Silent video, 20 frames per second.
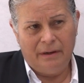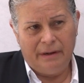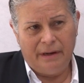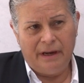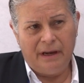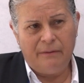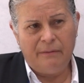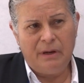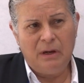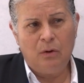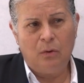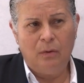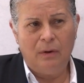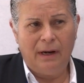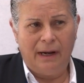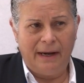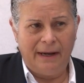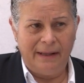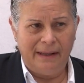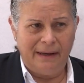eh,
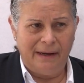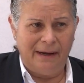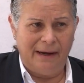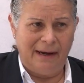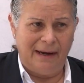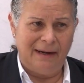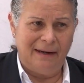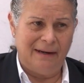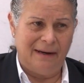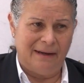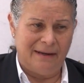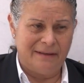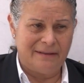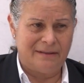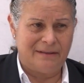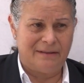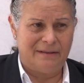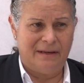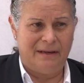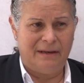vinculada a
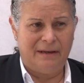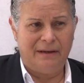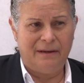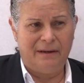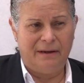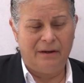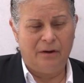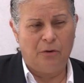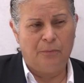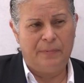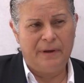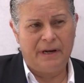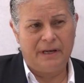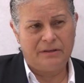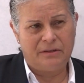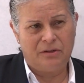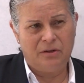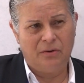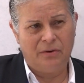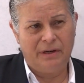las
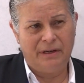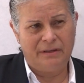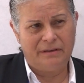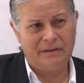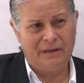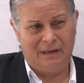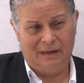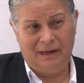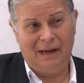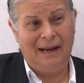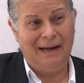operaciones, a,